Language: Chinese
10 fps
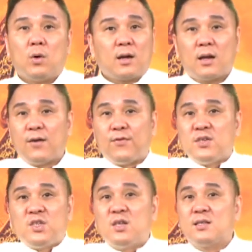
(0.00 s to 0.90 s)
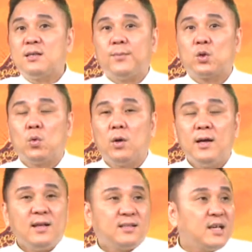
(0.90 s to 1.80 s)
我刚才分析了这么
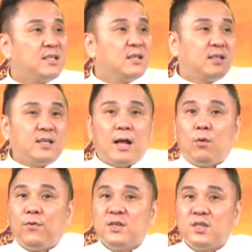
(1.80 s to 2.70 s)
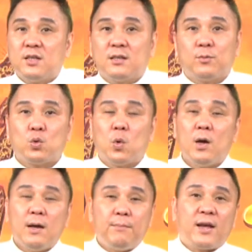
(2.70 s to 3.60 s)
多，这一阵子以来我分析了这么
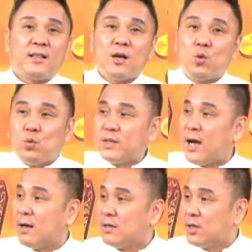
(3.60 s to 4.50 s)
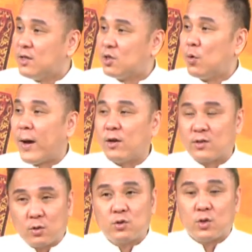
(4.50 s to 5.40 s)
多，每天股价今天收盘要
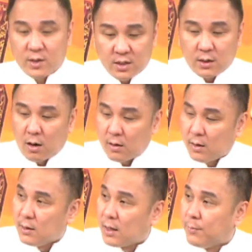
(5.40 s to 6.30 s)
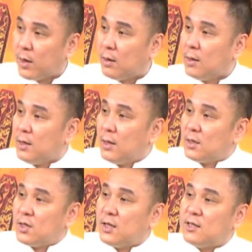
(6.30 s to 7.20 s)
收最新高了，看到没有？
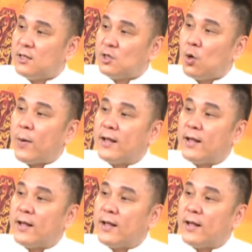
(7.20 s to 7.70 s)
今天是收